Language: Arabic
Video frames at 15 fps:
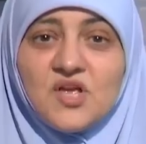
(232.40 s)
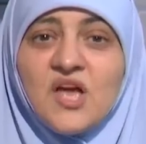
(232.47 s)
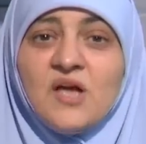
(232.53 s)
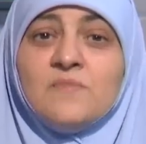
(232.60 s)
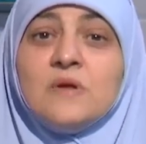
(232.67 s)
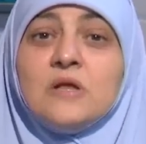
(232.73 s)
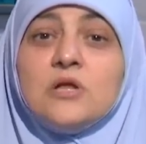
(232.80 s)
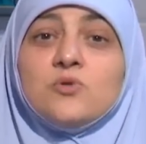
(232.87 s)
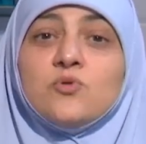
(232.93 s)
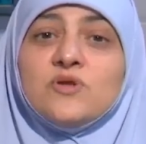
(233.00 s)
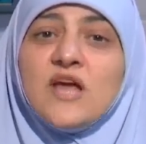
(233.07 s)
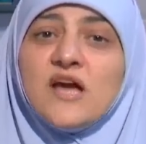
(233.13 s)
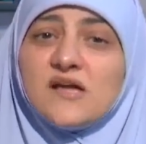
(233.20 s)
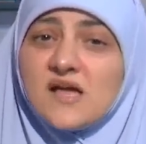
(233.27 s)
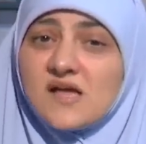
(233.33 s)
اعمل
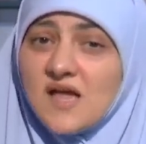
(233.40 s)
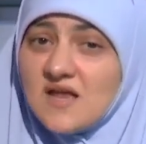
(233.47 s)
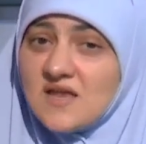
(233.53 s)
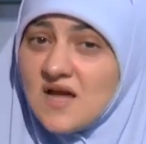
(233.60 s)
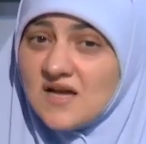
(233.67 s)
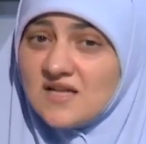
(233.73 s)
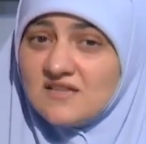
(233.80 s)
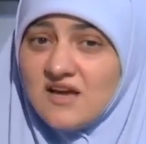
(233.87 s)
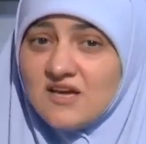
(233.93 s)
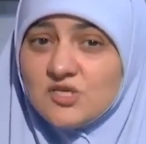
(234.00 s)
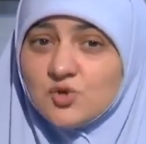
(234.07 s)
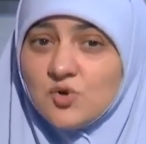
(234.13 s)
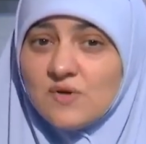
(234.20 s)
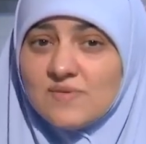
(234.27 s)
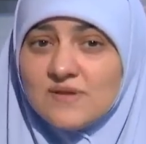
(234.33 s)
لدنياك كانك
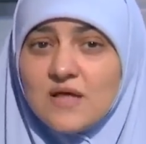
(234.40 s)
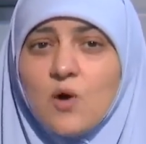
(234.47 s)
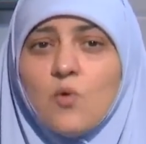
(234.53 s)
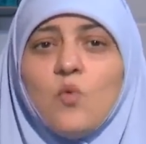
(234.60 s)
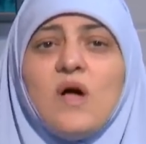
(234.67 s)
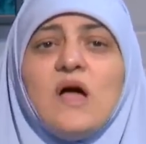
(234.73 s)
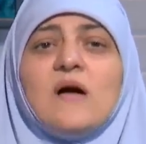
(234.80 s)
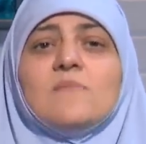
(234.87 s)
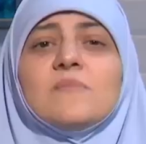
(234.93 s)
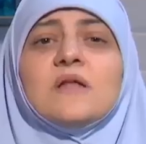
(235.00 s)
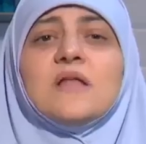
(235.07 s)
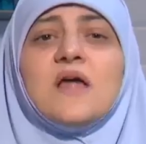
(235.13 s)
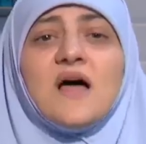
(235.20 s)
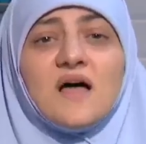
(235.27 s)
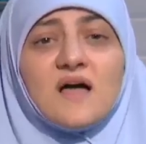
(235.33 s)
تعيش ابدا
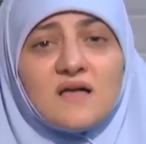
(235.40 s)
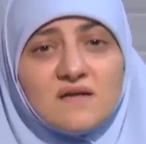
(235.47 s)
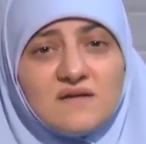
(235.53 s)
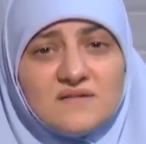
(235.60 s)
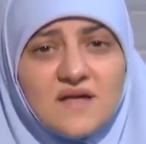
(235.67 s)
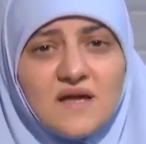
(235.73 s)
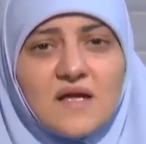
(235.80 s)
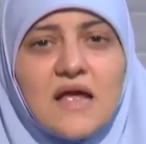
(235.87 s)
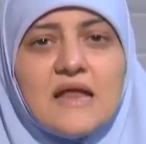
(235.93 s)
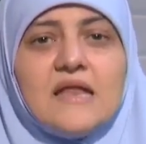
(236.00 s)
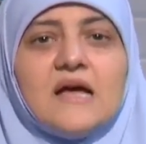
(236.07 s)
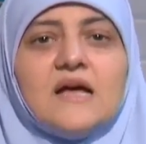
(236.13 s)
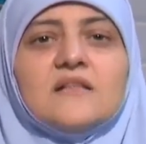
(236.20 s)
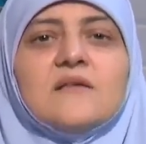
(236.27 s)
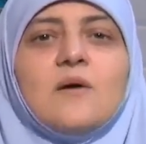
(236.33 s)
واعمل لاخرتك
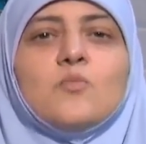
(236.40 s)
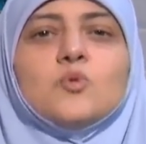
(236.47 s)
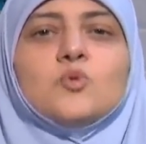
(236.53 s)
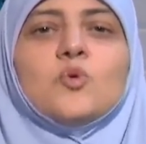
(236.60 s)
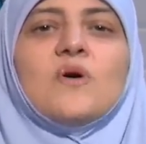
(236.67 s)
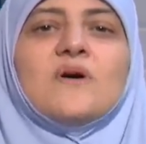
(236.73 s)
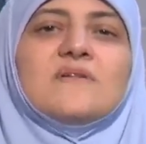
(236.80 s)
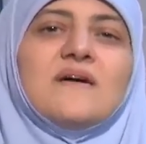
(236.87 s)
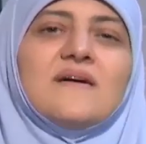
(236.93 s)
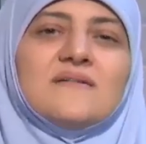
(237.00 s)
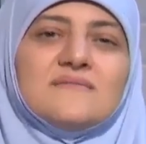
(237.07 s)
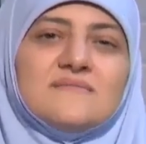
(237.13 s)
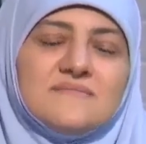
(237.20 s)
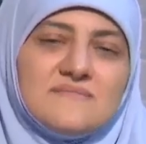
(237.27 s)
كانك تموت غدا